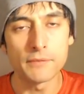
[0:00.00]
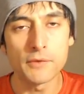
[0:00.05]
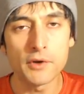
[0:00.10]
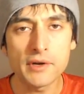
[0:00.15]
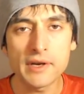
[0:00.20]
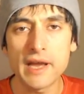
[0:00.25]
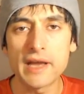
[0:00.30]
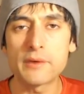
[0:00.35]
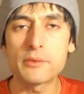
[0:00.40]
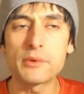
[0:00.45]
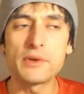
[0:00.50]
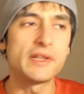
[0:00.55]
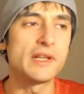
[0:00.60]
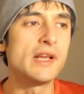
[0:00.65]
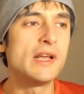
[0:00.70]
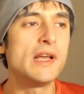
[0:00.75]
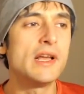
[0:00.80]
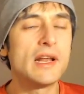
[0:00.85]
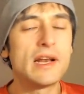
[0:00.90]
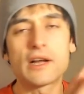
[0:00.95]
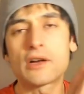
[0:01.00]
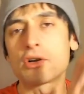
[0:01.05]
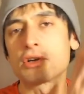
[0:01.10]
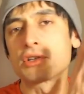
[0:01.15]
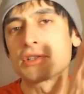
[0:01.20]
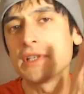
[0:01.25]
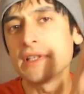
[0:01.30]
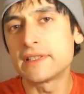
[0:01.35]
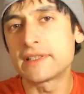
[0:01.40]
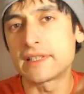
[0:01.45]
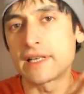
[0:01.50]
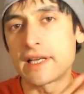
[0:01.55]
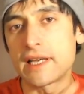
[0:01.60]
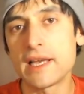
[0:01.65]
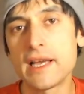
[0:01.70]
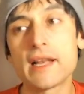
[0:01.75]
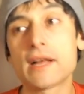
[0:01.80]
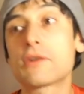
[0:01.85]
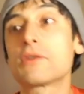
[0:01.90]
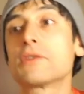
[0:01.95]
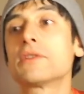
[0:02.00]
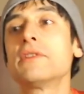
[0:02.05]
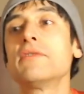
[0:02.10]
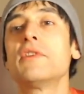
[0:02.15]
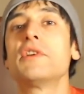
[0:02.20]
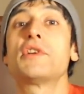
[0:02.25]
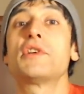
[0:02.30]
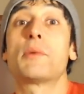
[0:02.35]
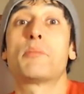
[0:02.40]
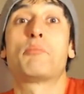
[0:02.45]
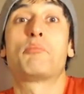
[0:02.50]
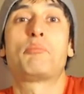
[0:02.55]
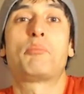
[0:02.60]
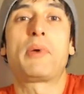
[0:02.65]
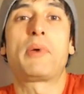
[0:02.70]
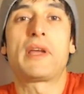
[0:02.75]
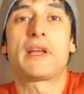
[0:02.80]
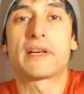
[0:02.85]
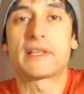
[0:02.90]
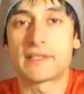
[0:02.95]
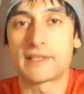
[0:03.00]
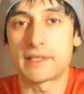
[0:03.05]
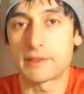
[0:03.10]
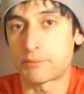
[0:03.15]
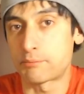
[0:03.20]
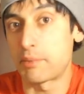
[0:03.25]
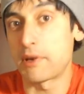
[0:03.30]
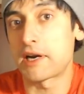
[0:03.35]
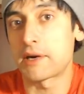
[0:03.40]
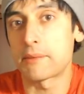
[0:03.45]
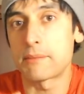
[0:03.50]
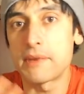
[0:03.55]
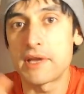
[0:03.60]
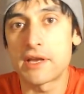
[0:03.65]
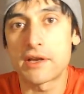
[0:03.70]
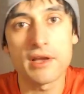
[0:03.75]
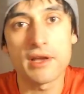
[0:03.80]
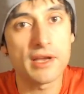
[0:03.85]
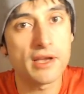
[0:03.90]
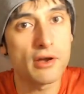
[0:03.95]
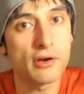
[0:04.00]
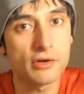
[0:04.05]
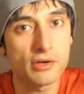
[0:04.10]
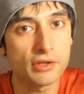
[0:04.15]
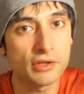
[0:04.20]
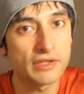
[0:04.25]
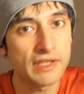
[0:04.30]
Ok? Quindi la cosa in sé e la cosa invece per sé, per me, che, che cosa